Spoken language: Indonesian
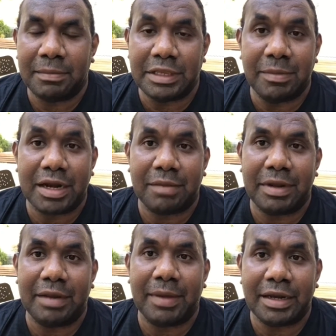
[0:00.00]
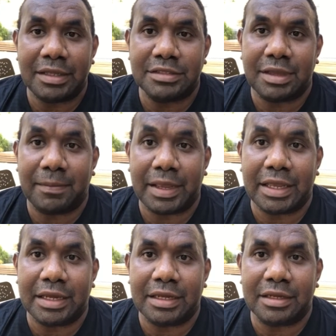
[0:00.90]
menyebar kemana-mana sampai
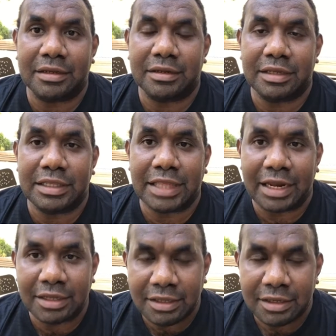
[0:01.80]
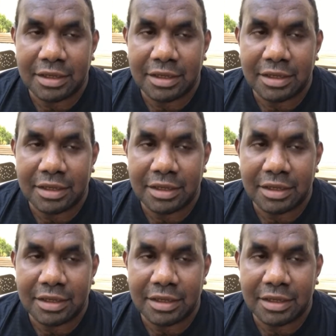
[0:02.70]
ke Italia